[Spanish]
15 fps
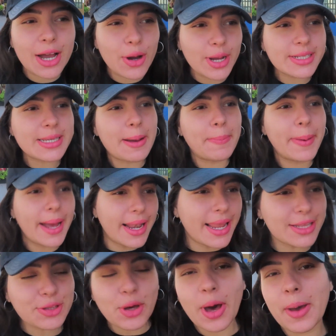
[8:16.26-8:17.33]
lago de
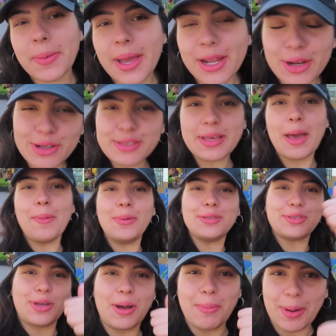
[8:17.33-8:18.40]
Chapala, todavía no
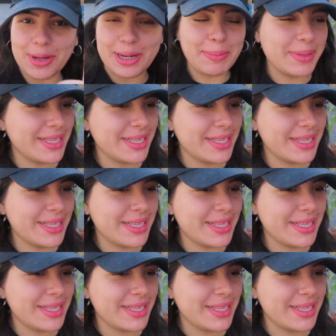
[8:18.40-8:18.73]
sabemos cómo, no